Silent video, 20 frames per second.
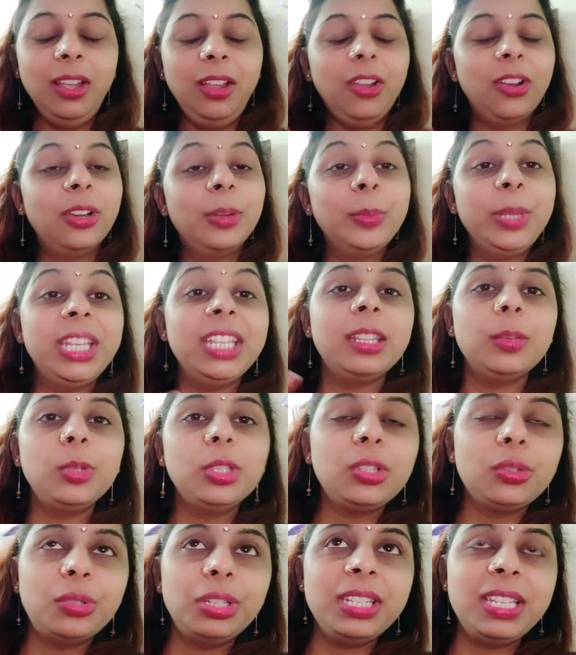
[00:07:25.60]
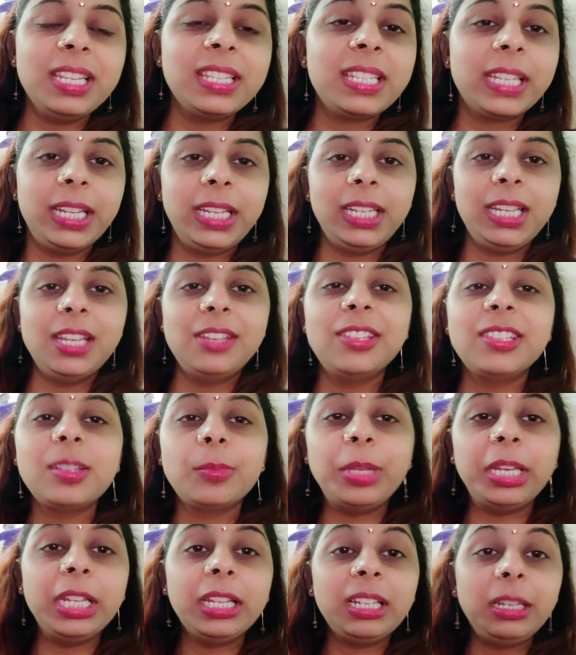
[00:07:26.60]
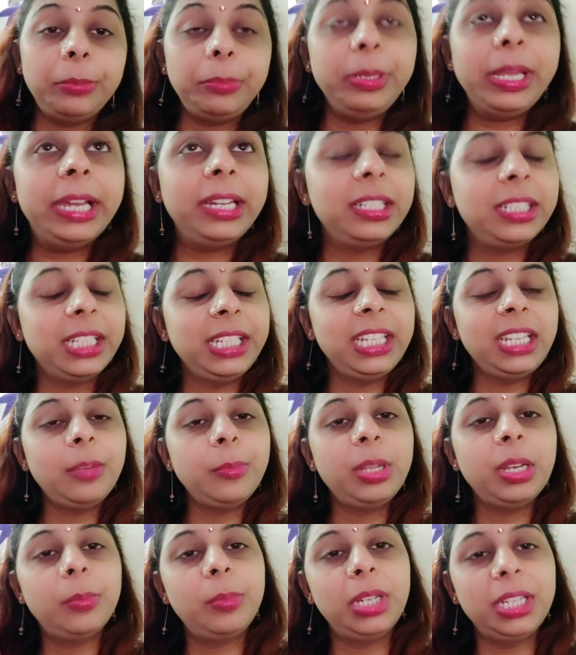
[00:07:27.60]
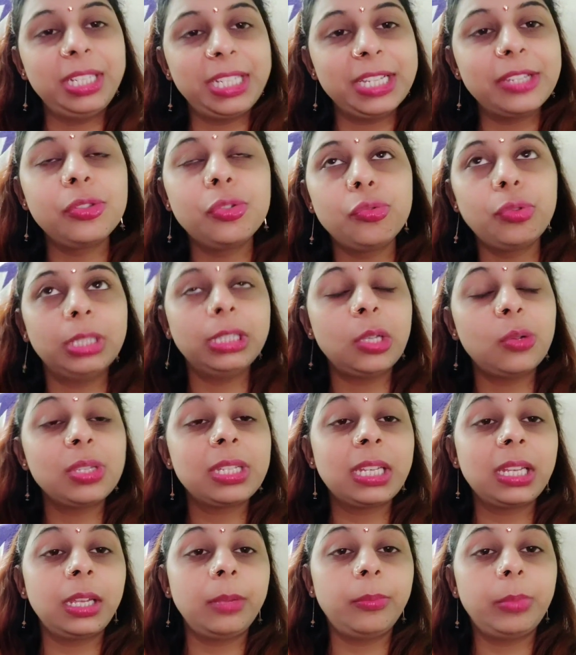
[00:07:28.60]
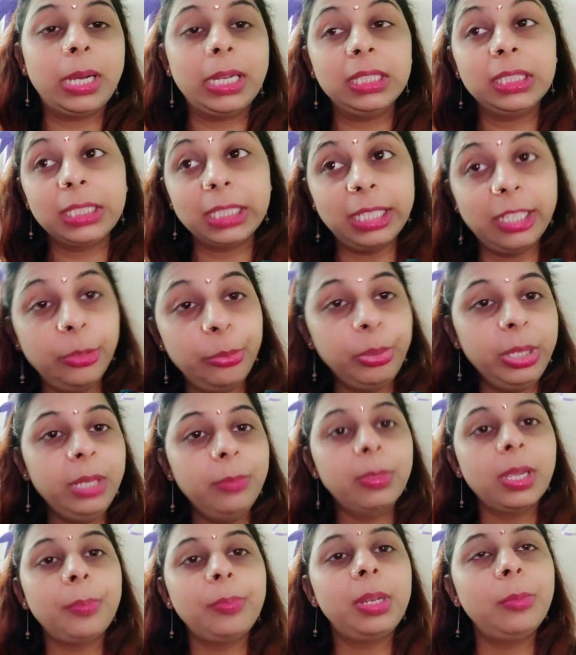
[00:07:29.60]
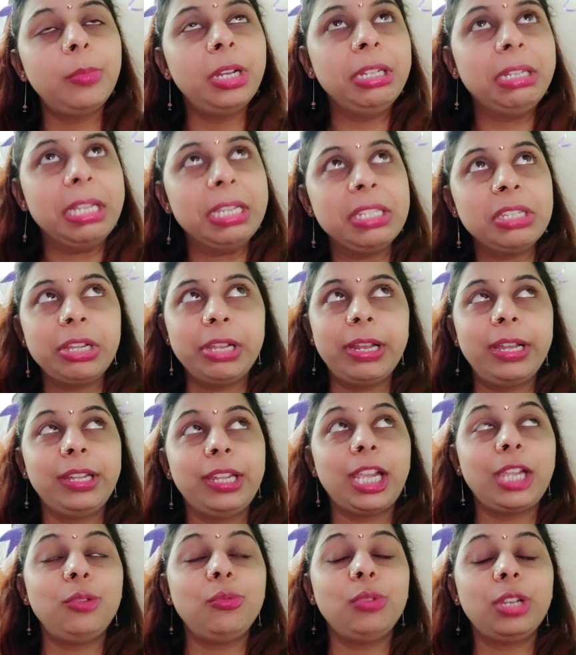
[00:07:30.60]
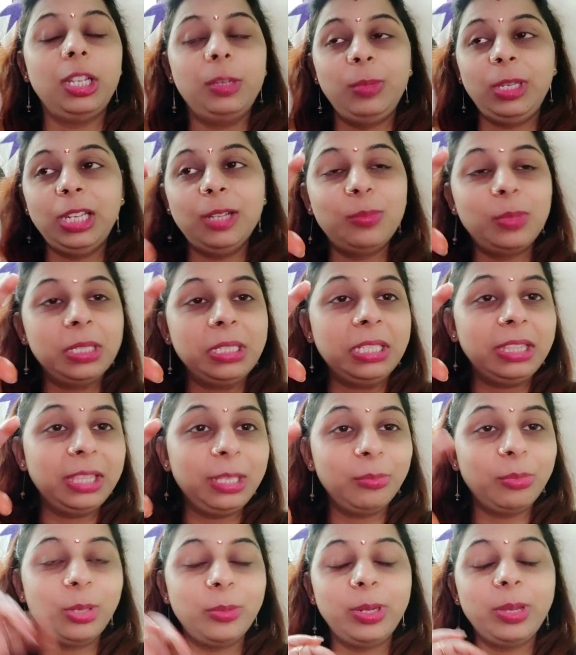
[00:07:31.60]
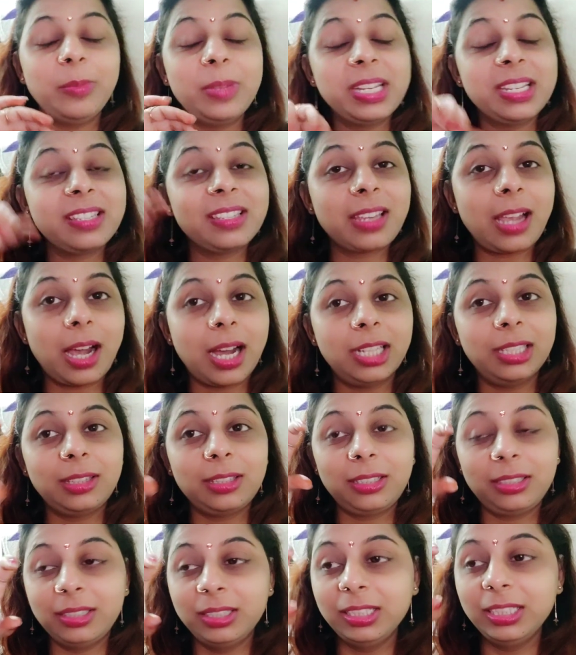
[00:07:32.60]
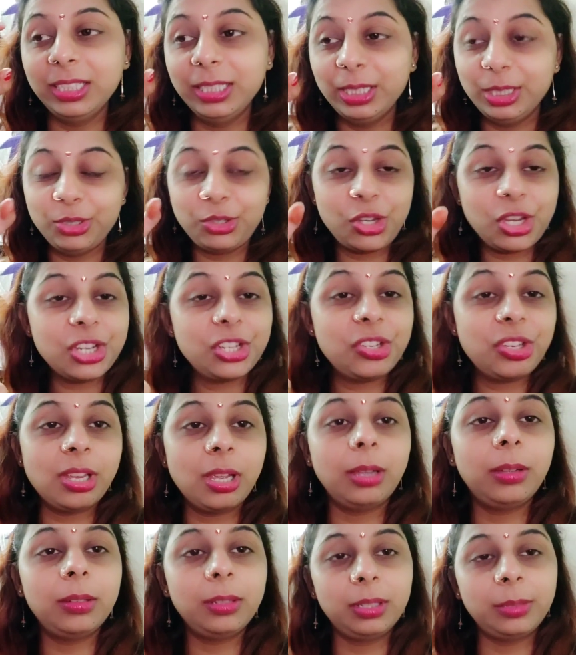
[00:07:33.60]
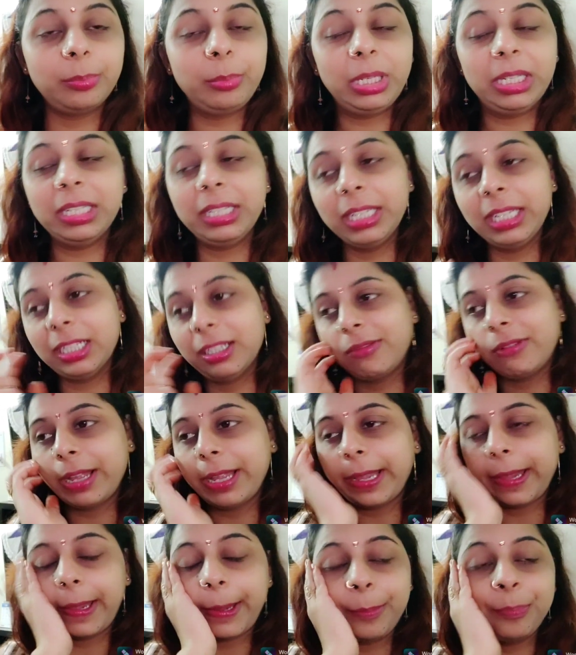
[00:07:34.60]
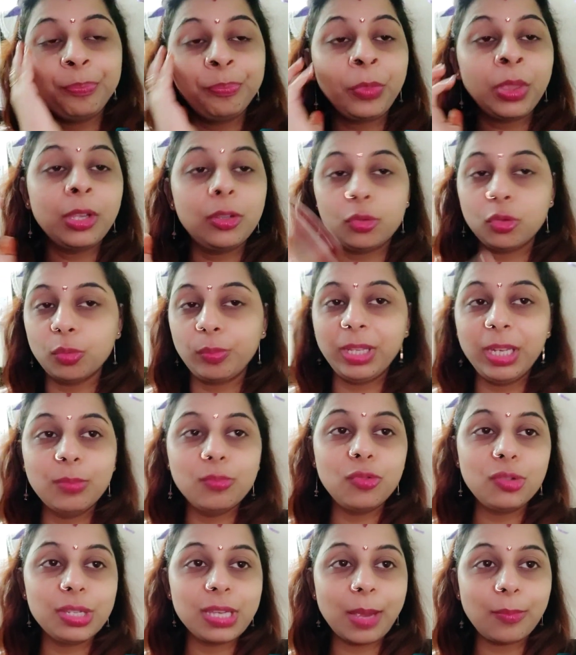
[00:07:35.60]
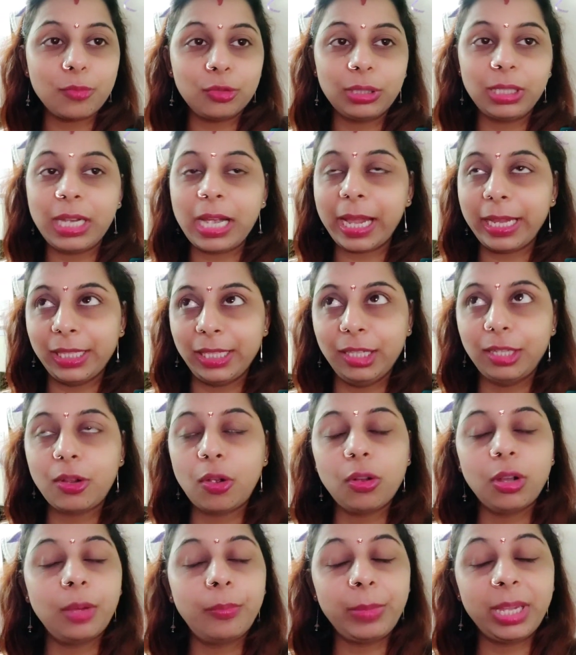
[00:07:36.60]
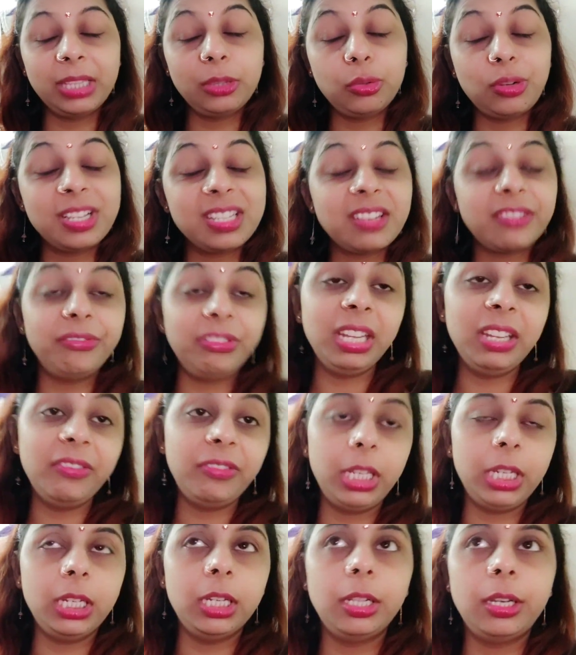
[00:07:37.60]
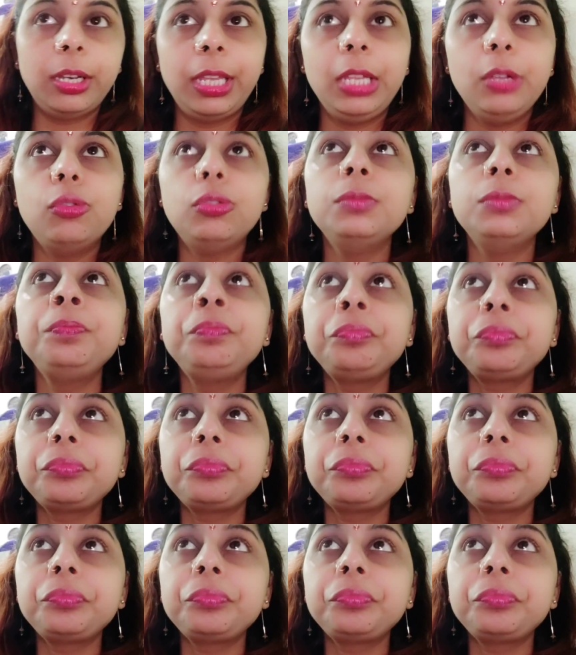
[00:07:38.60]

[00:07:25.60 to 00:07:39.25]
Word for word: हाँ, मेरी तबीयत थोड़ी सी सही नहीं है जैसे मैंने क्लिप भी ऐड करी कि मेरा ब्लड टेस्ट हुआ था उसके बाद कल भी मैं अपना ब्लड टेस्ट करा के आई हूँ कल भी लगभग इतनी बड़ी बड़ी मैंने सात शीशियाँ ब्लड निकलवाया है जो मेरे मुंह से आपको दिखाई दे रहा होगा मैं थोड़ा सा वीक फील कर रही हूँ